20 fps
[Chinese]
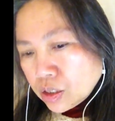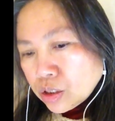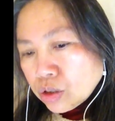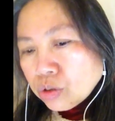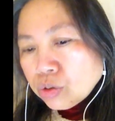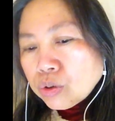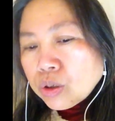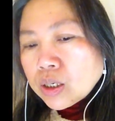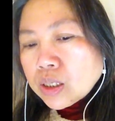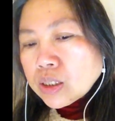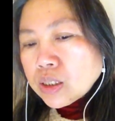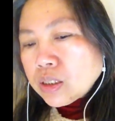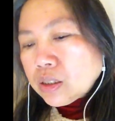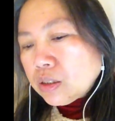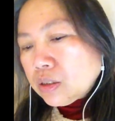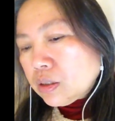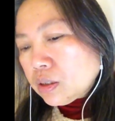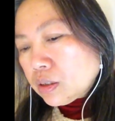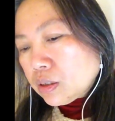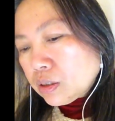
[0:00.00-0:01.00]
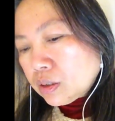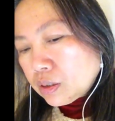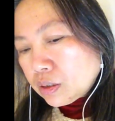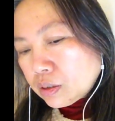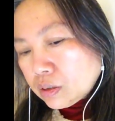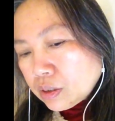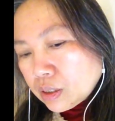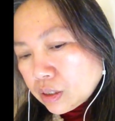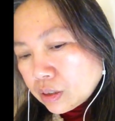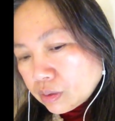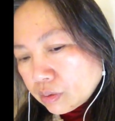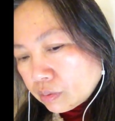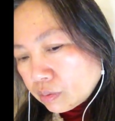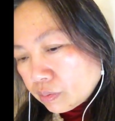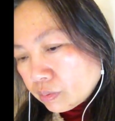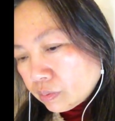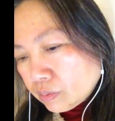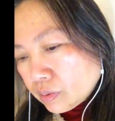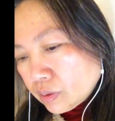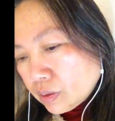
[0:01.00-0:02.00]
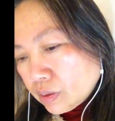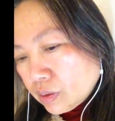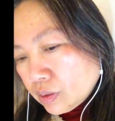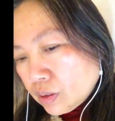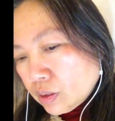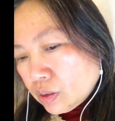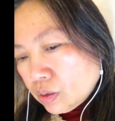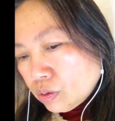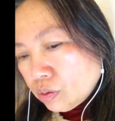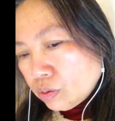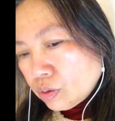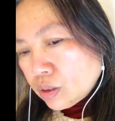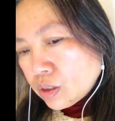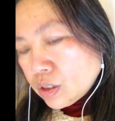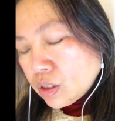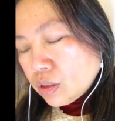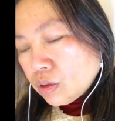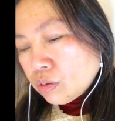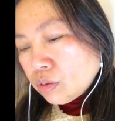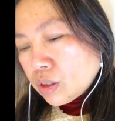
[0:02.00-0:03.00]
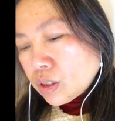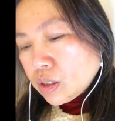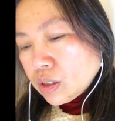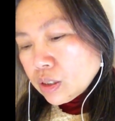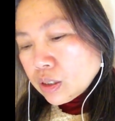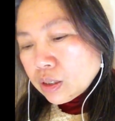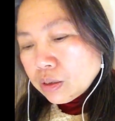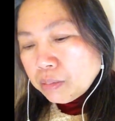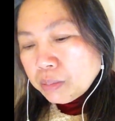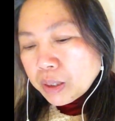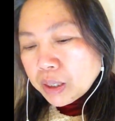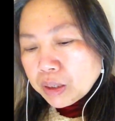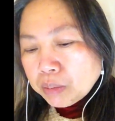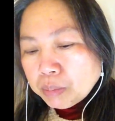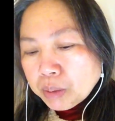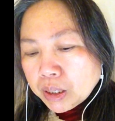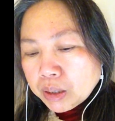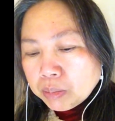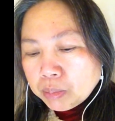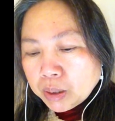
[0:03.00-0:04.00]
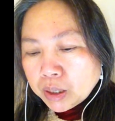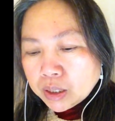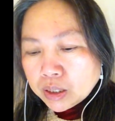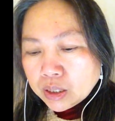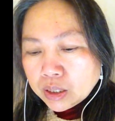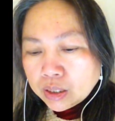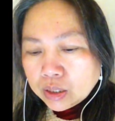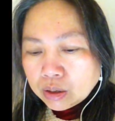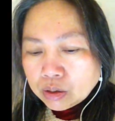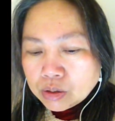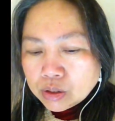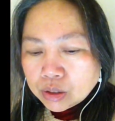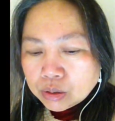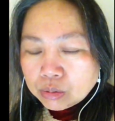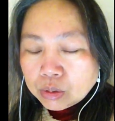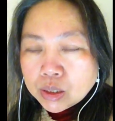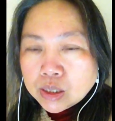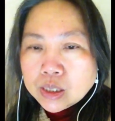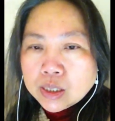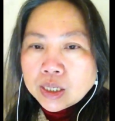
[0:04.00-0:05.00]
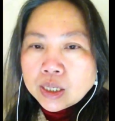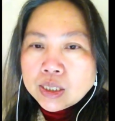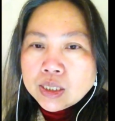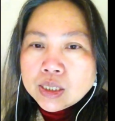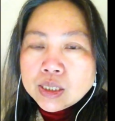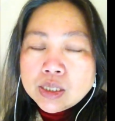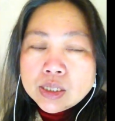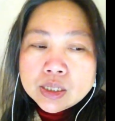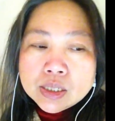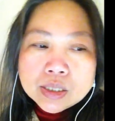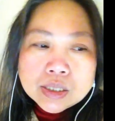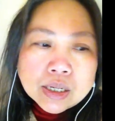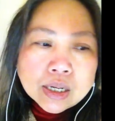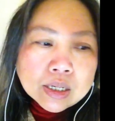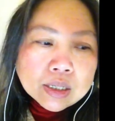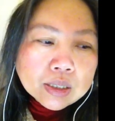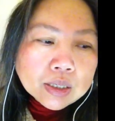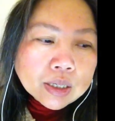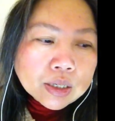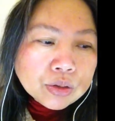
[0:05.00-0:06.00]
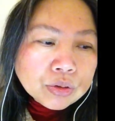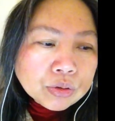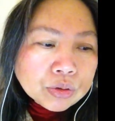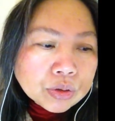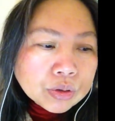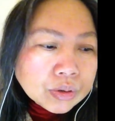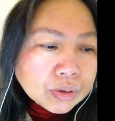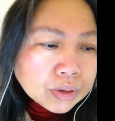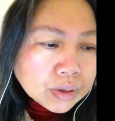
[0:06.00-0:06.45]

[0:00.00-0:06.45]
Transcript: 是土耳其人啊，是吧？土耳其，土耳其跟美美美的好像关系还挺紧张的感觉，